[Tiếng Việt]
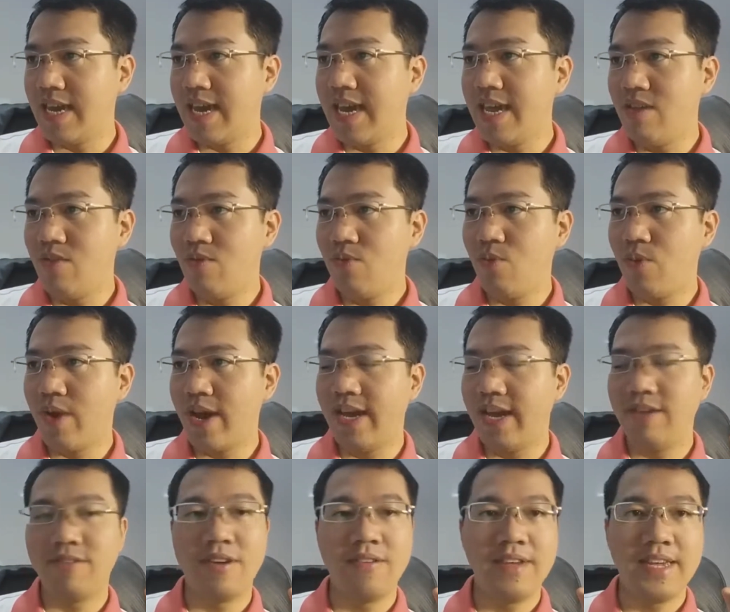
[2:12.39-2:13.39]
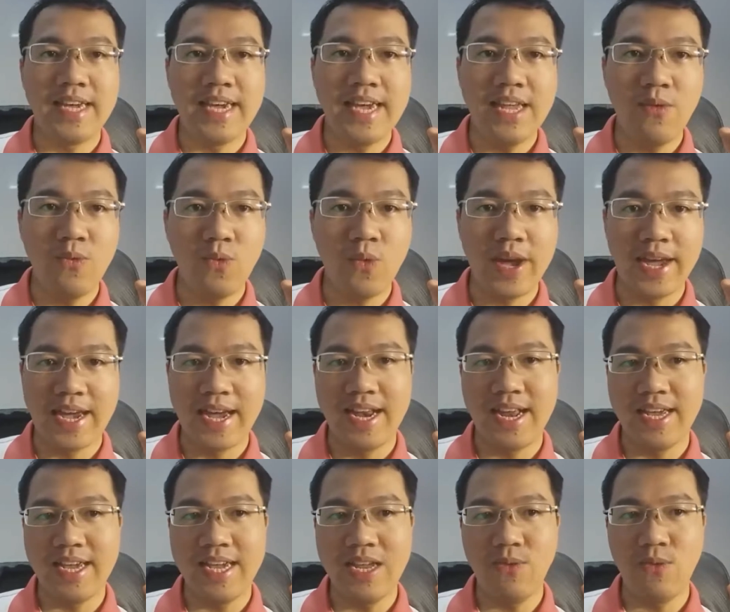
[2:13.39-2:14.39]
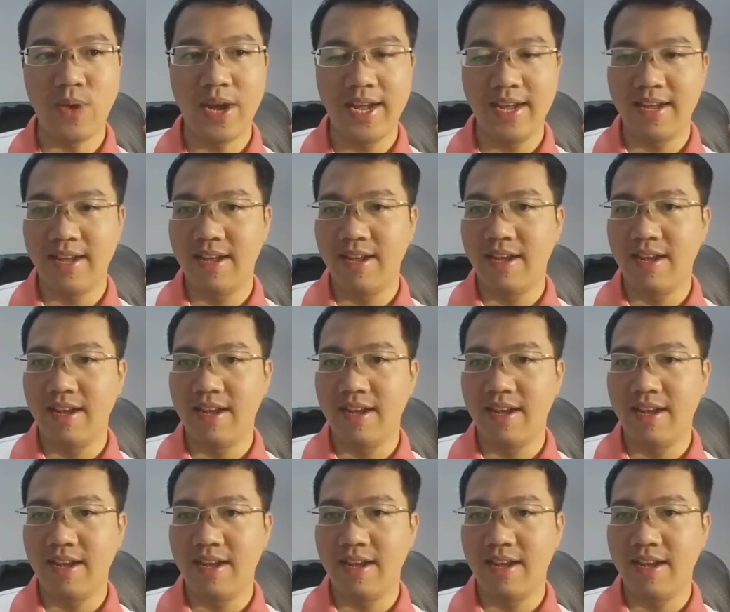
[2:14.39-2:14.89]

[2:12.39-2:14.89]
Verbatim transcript: in quẩy đúng không in quẩy hay là in quẩy